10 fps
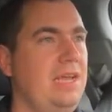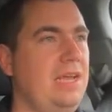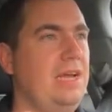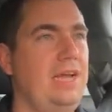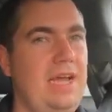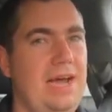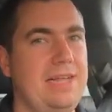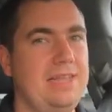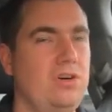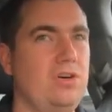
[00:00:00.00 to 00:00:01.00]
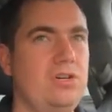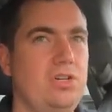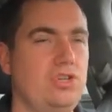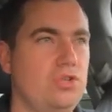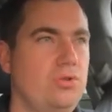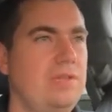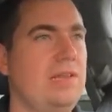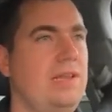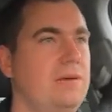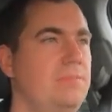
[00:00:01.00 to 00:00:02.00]
Äh, er hat auch ein schönes
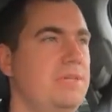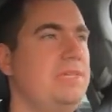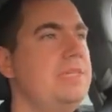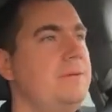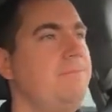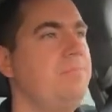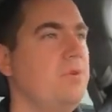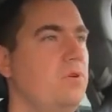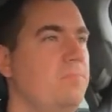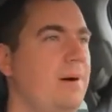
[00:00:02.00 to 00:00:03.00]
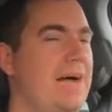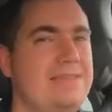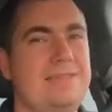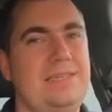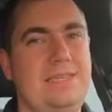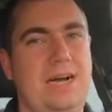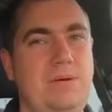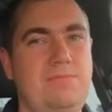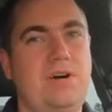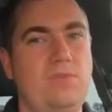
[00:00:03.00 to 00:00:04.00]
Klangbild und passt hier
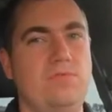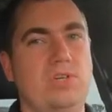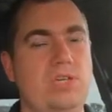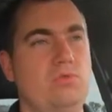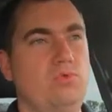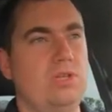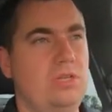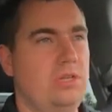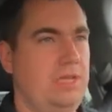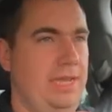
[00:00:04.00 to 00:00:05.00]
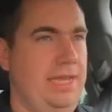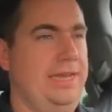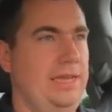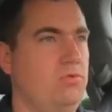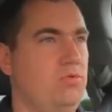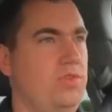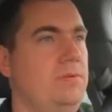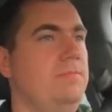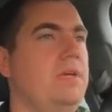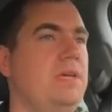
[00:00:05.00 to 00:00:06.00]
einfach auch wirklich gut in den
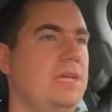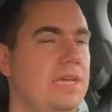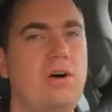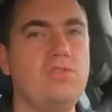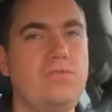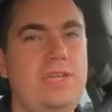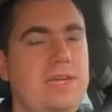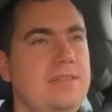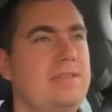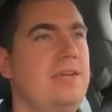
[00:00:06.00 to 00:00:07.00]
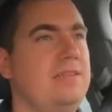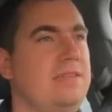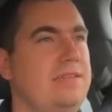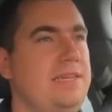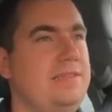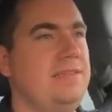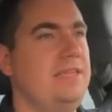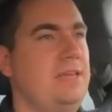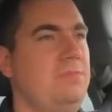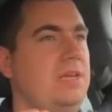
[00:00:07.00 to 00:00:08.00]
Q7. Genauso wie die ganzen
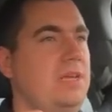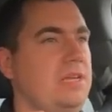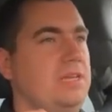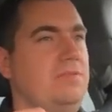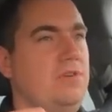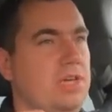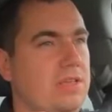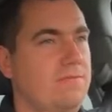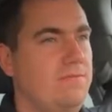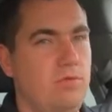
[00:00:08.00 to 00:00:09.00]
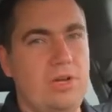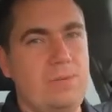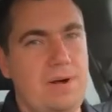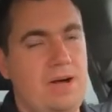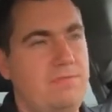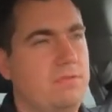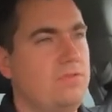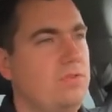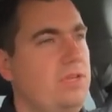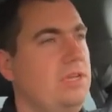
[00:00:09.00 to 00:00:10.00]
Assistenzsysteme, die wirklich wunderbar
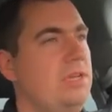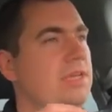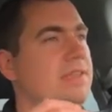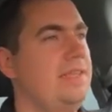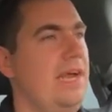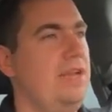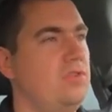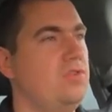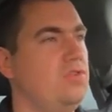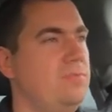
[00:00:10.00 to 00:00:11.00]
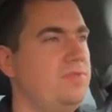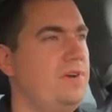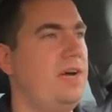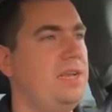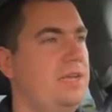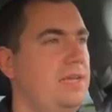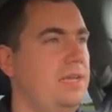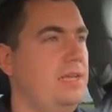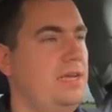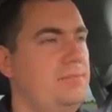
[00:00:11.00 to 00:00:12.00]
funktionieren. Teilautonomes Fahren
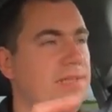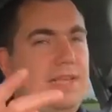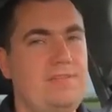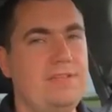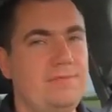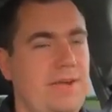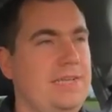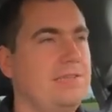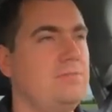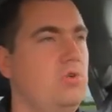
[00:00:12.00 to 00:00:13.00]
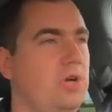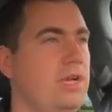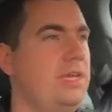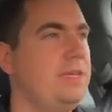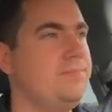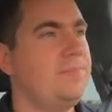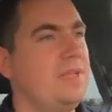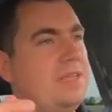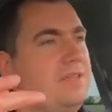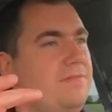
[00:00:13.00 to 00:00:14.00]
äh, mit Level 2 ist möglich.
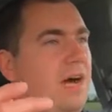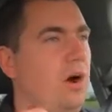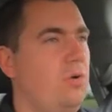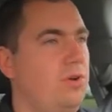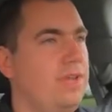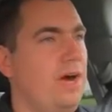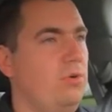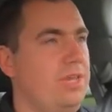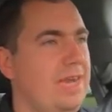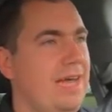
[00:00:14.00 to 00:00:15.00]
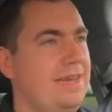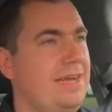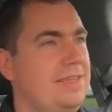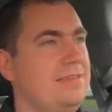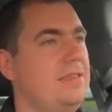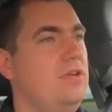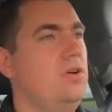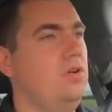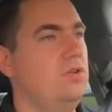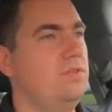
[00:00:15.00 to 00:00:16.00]
Das, der Audi kann das
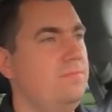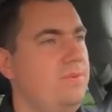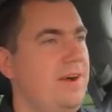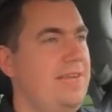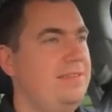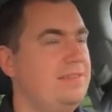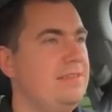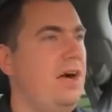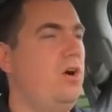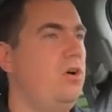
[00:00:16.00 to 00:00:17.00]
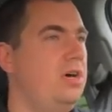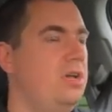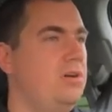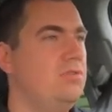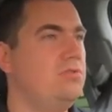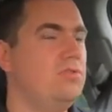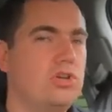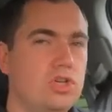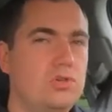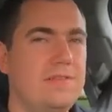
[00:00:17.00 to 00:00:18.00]
und beweist es auch und
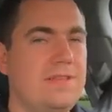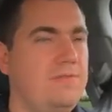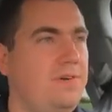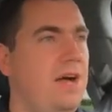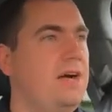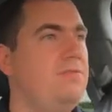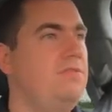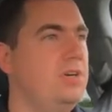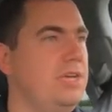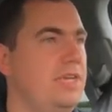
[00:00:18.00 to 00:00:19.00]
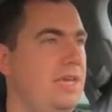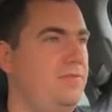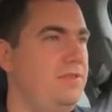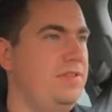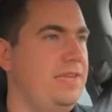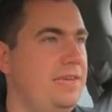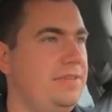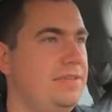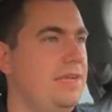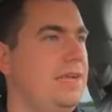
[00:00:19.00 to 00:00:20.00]
unterstützt den Fahrer wirklich
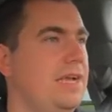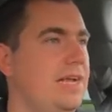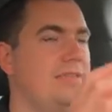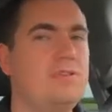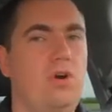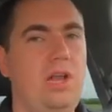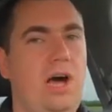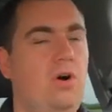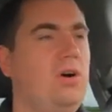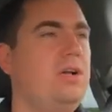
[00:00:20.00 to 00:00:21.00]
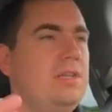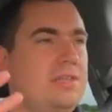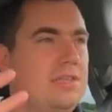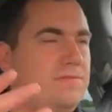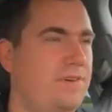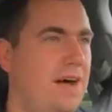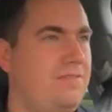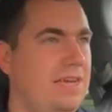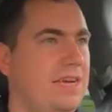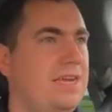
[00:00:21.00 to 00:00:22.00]
effizient. Ganz toll auch das
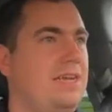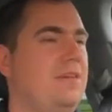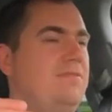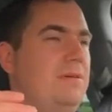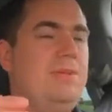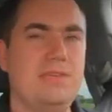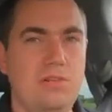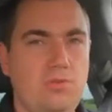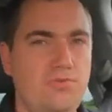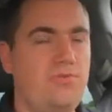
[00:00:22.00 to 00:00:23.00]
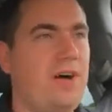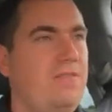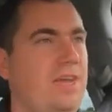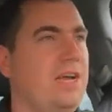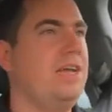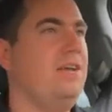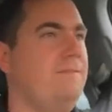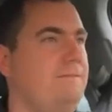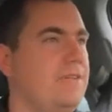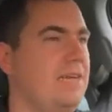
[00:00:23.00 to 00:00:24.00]
Fahrwerk. Wir haben hier ein Luftfahrwerk,
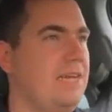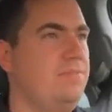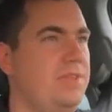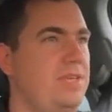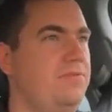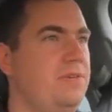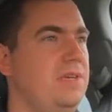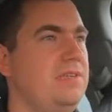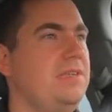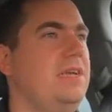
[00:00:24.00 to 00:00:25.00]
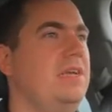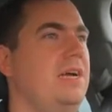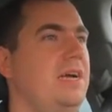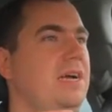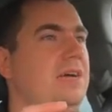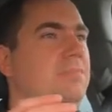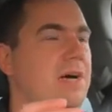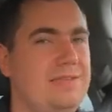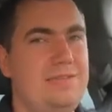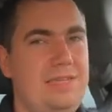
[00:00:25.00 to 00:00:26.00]
was adaptiv ist, äh,
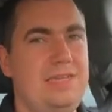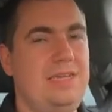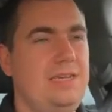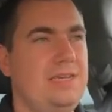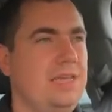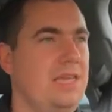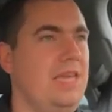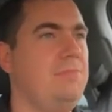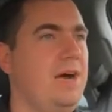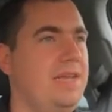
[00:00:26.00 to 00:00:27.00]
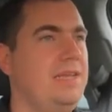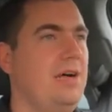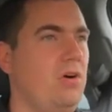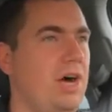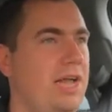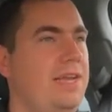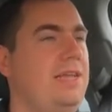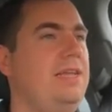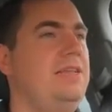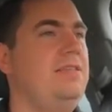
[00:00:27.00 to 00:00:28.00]
passt sich den Gegebenheiten auch an.
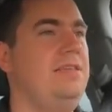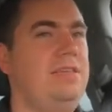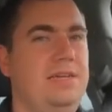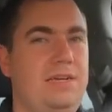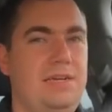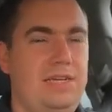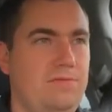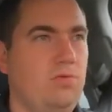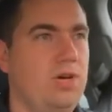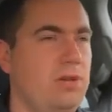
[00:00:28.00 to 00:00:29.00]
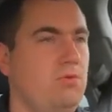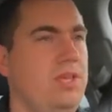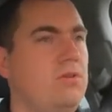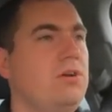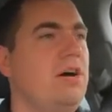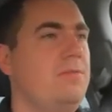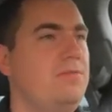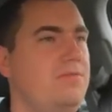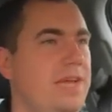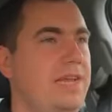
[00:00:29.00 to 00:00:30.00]
Die äh, Niveauregulierung kann
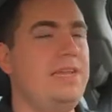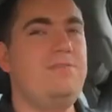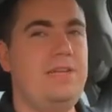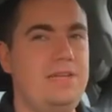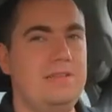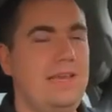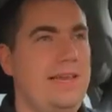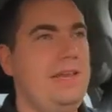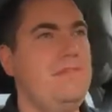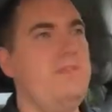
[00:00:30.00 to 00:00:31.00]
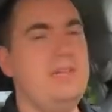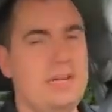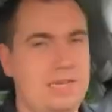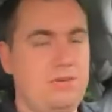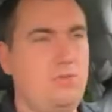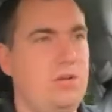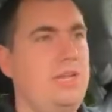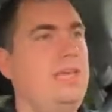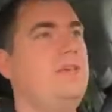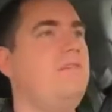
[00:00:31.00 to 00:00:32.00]
man verändern. Wer ins Gelände will, kann ihn höher
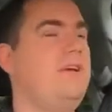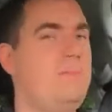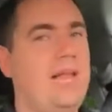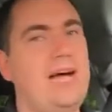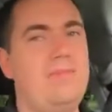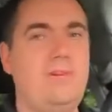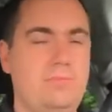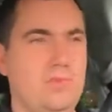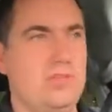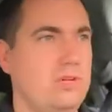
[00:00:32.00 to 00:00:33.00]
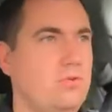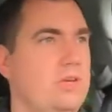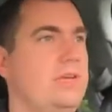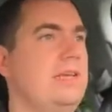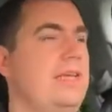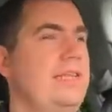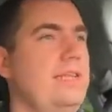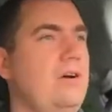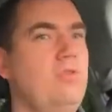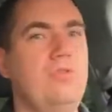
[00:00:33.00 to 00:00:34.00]
legen. Wer beladen will, muss ihn nach unten, legt
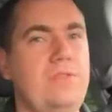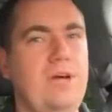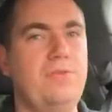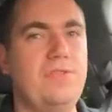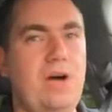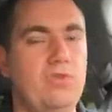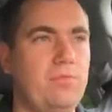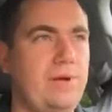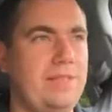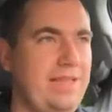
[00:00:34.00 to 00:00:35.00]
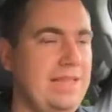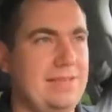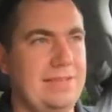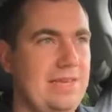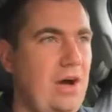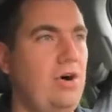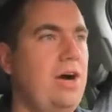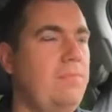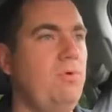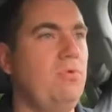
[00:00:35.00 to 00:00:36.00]
ihn nach unten. Auf der Autobahn senkt er sich auch
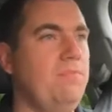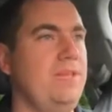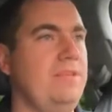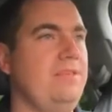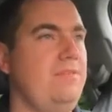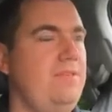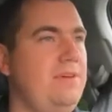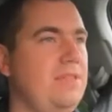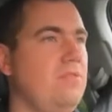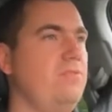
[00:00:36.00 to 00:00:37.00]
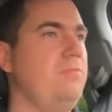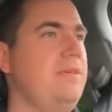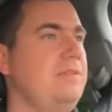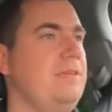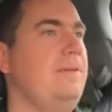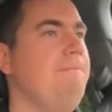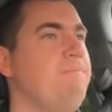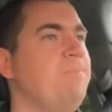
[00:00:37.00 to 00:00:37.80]
ab, um den CW-Wert zu verbessern.